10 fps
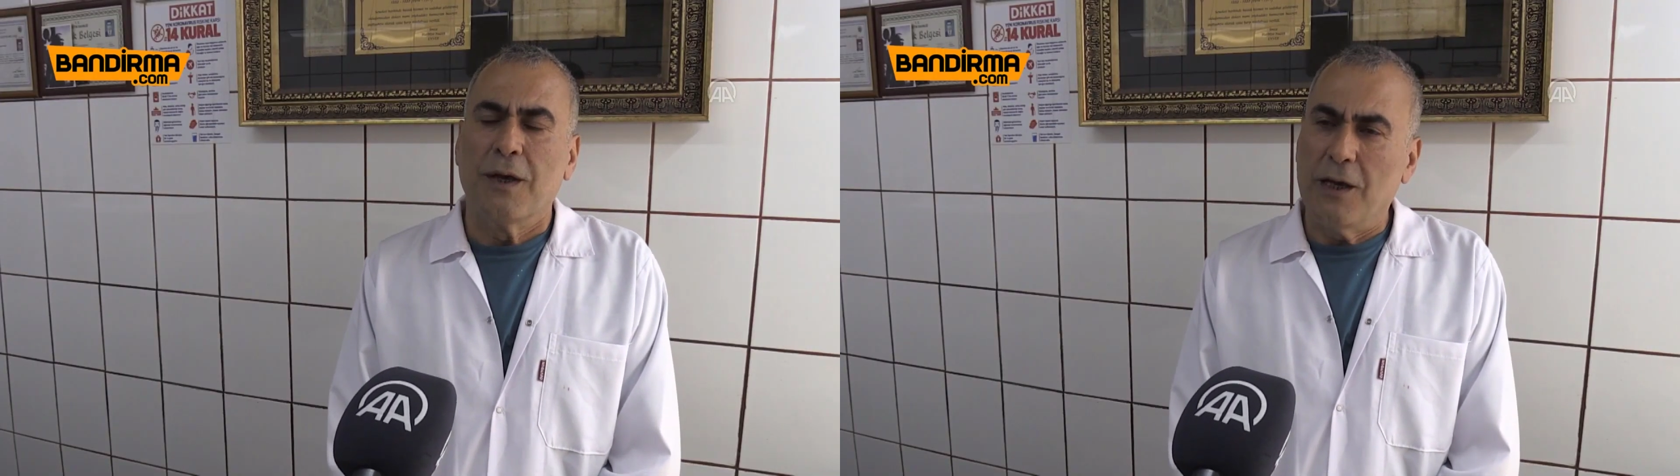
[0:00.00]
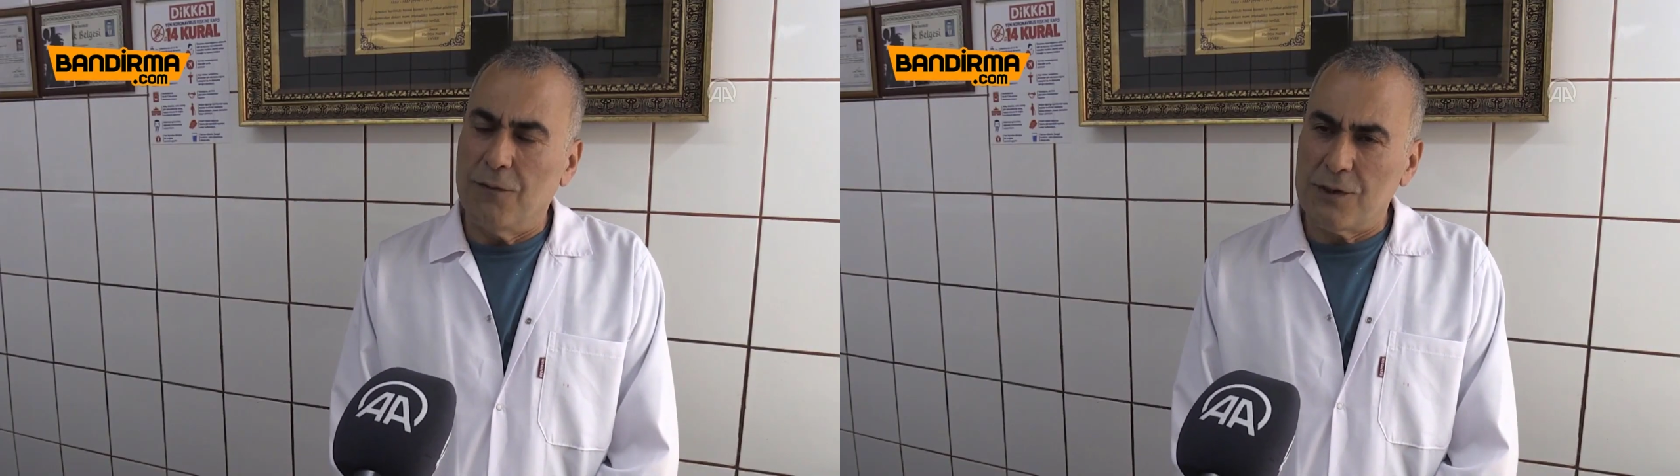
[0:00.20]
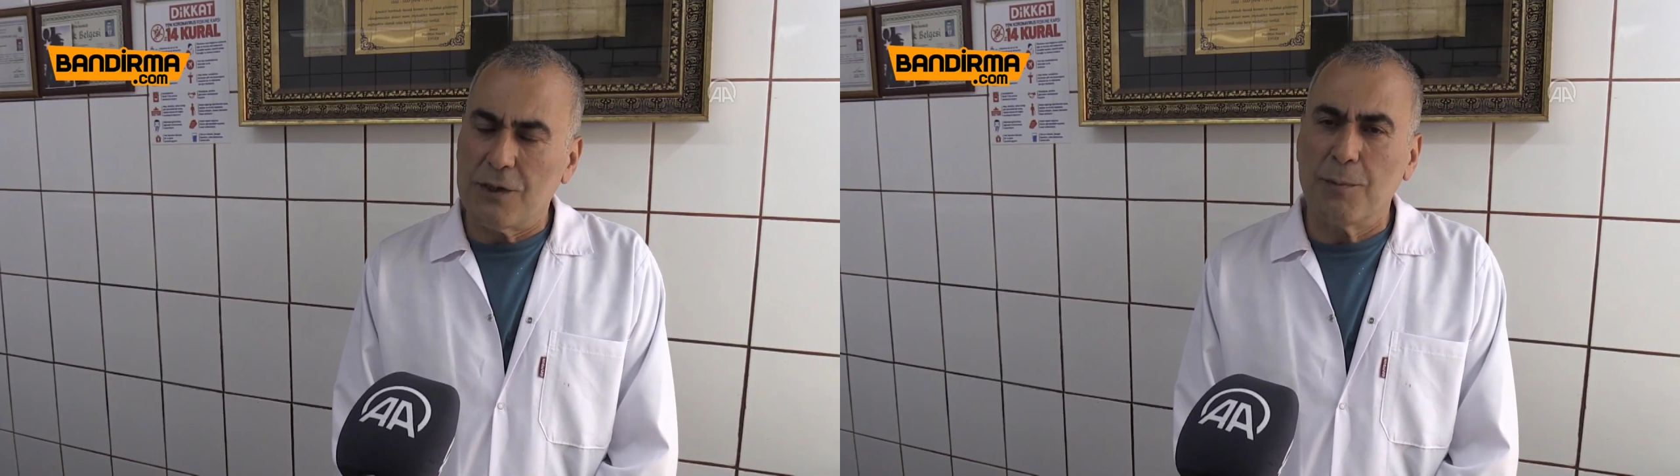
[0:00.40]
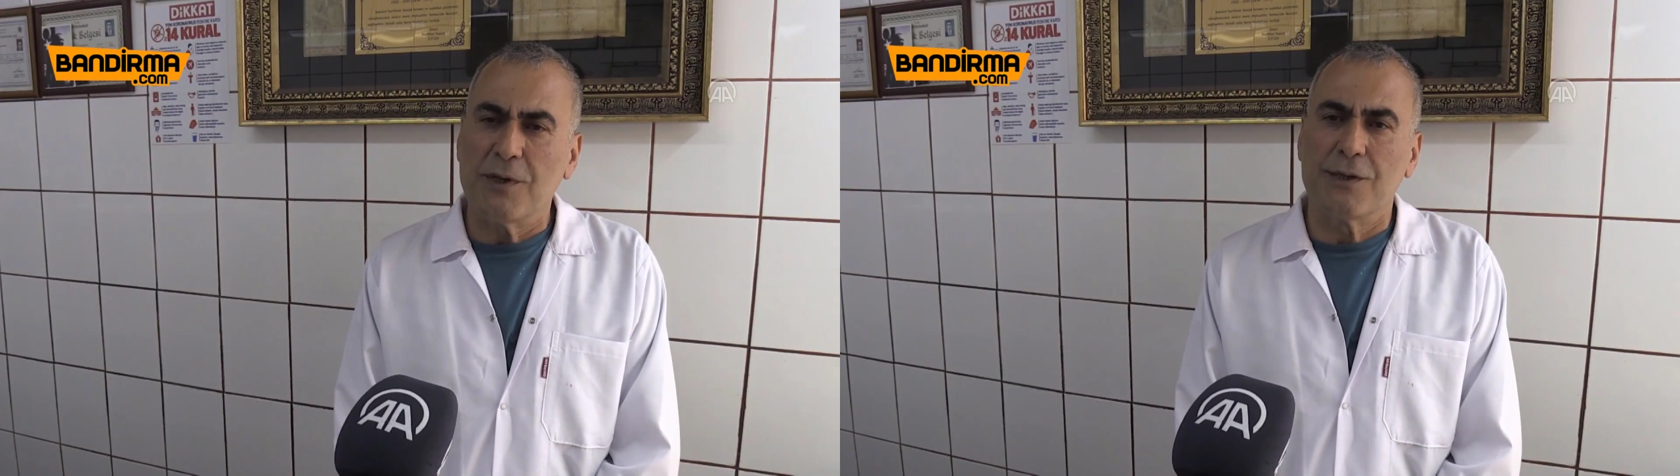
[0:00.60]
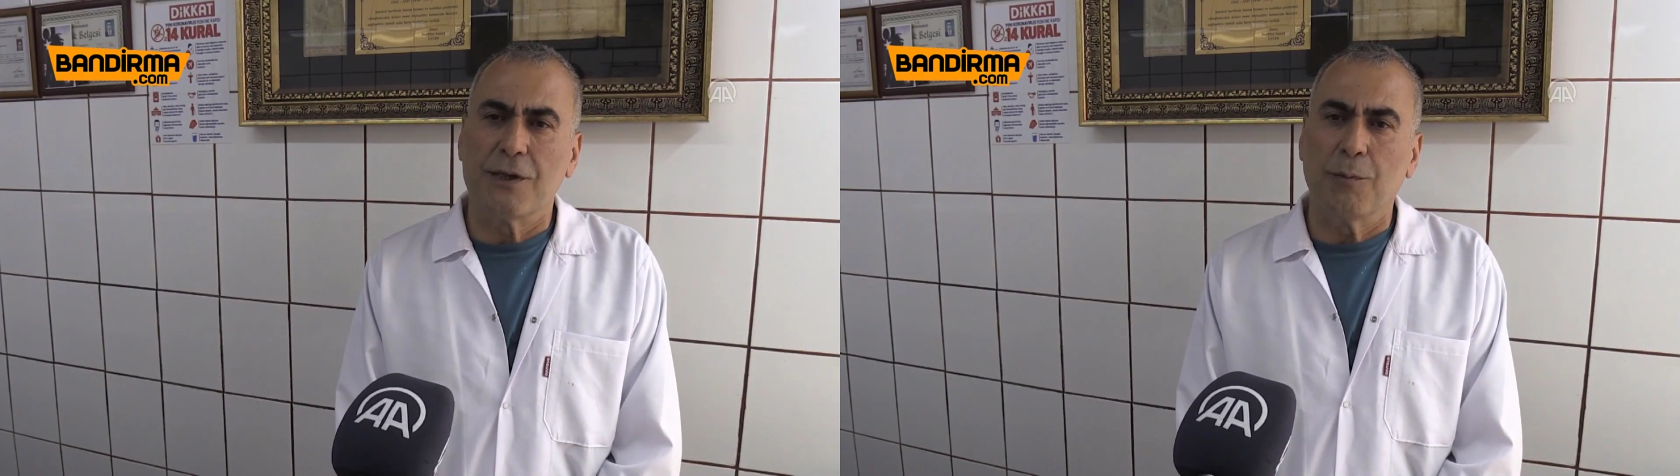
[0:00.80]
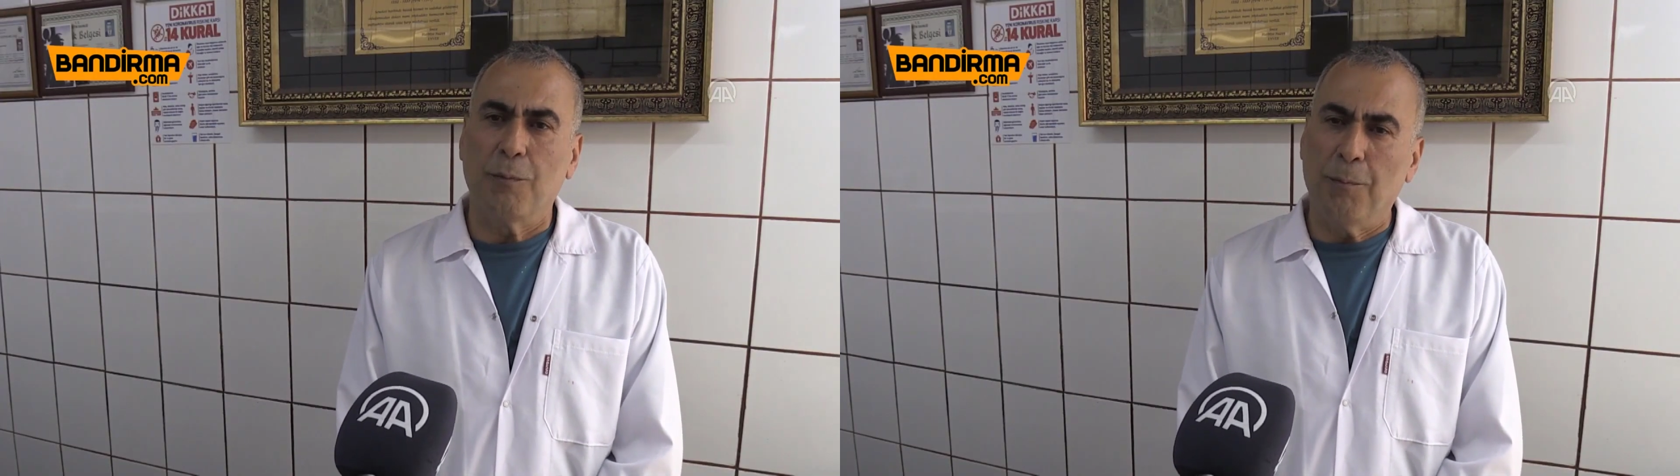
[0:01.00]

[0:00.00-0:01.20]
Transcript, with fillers: Helvacılık mesleği